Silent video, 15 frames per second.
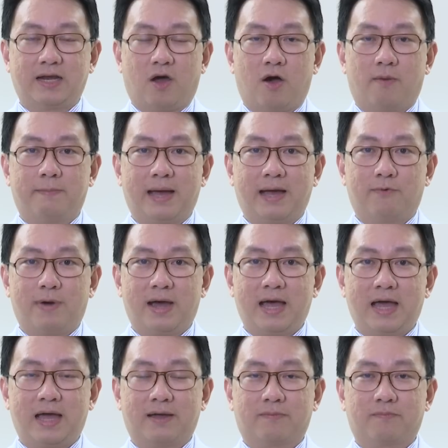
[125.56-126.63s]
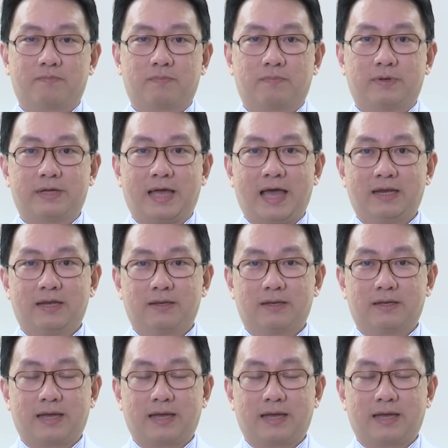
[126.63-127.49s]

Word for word: นั้นออกมาว่างาน